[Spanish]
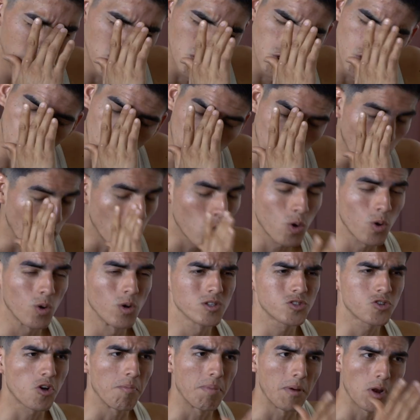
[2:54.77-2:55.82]
No, no lo
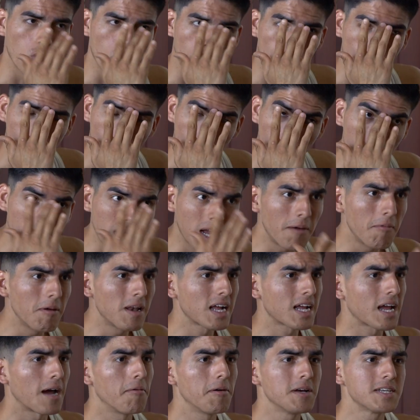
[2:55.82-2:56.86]
conozco, pero lo que no me cabe en
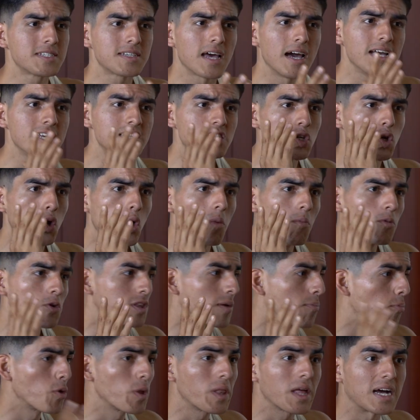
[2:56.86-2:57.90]
la cabeza es cómo
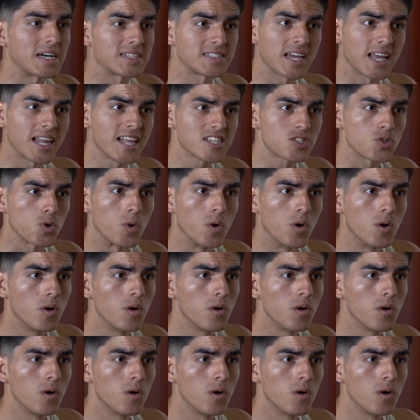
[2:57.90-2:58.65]
te pueden hacer eso